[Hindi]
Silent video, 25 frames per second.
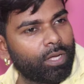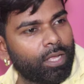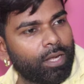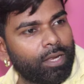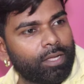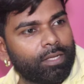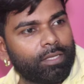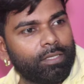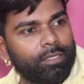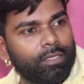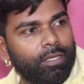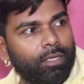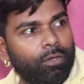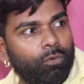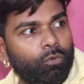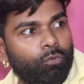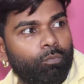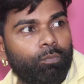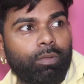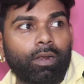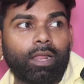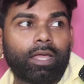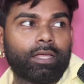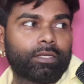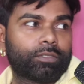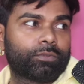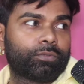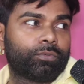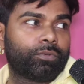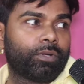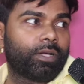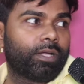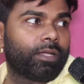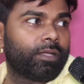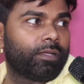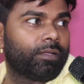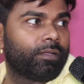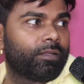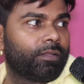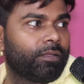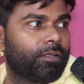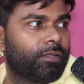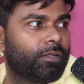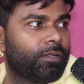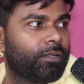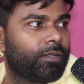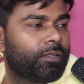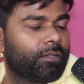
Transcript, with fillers: गाना किए हैं लोग ब्लास्ट हुआ है हम्म।